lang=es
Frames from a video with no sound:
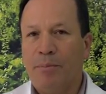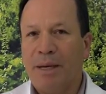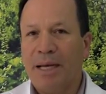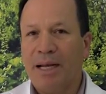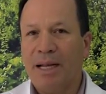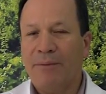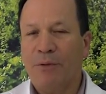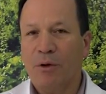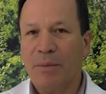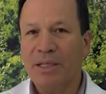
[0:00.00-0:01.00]
para la
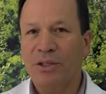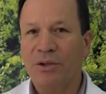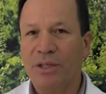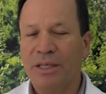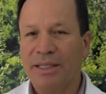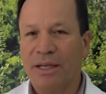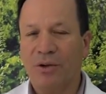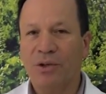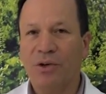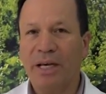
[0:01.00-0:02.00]
formación y
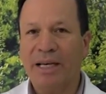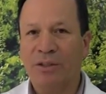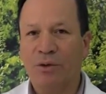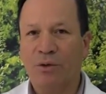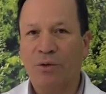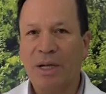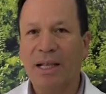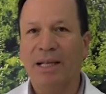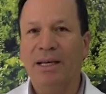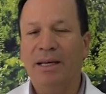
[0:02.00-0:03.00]
desarrollo estructural